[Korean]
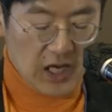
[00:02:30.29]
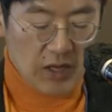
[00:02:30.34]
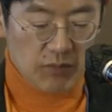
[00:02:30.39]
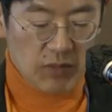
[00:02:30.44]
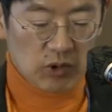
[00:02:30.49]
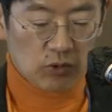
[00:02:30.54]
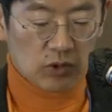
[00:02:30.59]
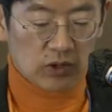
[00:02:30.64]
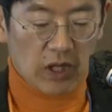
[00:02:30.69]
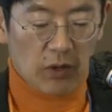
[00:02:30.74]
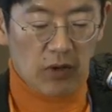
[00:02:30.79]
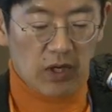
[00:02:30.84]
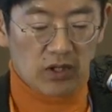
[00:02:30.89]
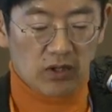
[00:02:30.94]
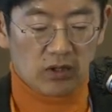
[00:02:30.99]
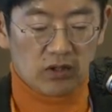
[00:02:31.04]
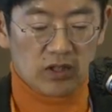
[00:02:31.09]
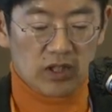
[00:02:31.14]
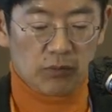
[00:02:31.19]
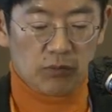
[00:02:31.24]
미국 대외
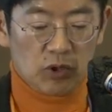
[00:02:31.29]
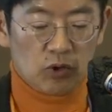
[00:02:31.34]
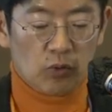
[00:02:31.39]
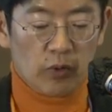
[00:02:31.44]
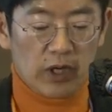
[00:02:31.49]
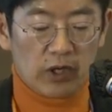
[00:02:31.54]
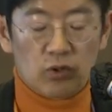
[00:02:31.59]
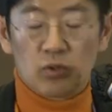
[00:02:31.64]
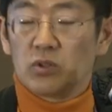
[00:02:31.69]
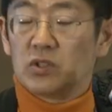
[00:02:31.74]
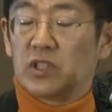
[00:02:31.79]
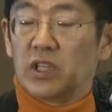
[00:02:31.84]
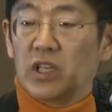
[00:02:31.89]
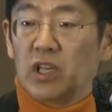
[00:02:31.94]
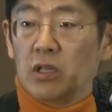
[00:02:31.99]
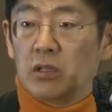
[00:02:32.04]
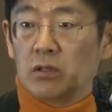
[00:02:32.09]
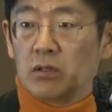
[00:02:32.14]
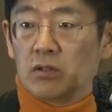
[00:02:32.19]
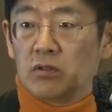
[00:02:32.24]
정책, 미국 외교
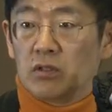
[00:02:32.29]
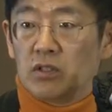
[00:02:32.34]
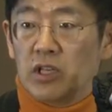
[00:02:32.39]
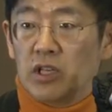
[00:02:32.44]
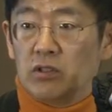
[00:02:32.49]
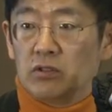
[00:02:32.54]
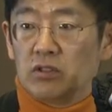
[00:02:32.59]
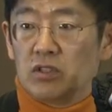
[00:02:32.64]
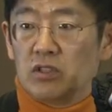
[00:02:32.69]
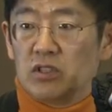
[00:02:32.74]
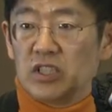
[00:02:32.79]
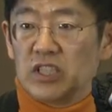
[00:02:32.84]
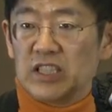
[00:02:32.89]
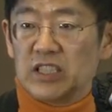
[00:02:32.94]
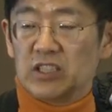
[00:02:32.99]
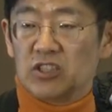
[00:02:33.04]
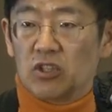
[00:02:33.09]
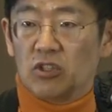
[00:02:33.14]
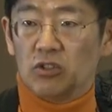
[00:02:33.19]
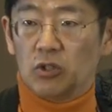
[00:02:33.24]
정책에 있어서의 어떤
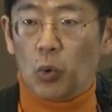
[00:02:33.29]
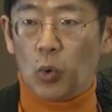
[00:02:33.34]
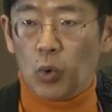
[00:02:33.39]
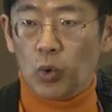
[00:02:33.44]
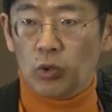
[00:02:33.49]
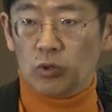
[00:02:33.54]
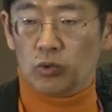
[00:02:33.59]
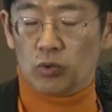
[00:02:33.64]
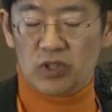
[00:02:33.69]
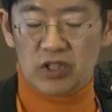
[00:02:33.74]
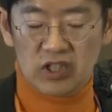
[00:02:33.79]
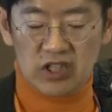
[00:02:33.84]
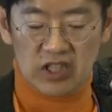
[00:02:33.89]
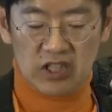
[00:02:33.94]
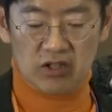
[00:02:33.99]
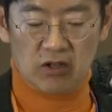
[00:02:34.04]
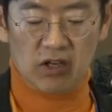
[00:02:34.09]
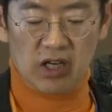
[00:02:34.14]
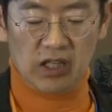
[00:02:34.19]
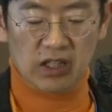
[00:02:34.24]
전통 또는 이제
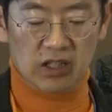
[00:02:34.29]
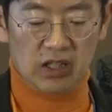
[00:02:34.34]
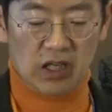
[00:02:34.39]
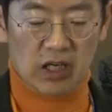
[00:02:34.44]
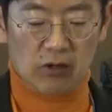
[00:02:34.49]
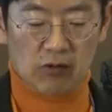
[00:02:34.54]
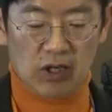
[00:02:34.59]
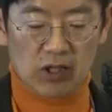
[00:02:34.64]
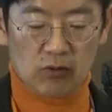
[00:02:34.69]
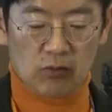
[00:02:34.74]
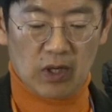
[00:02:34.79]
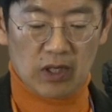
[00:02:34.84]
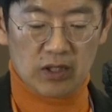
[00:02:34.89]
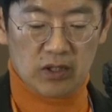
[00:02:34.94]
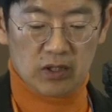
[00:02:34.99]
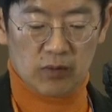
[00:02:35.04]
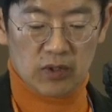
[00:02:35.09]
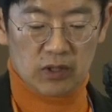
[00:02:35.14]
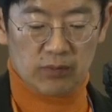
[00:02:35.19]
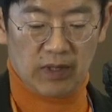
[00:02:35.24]
철학이다라고 하는
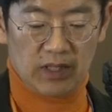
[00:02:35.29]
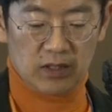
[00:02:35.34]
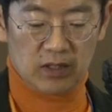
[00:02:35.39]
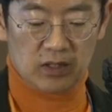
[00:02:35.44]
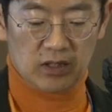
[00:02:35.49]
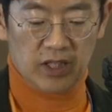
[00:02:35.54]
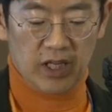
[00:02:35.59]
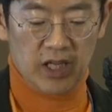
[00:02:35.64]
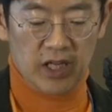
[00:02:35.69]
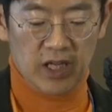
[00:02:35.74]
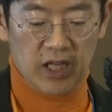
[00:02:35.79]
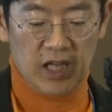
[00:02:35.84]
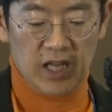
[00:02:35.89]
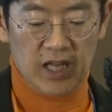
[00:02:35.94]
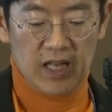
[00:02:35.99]
관점에서 봤을 때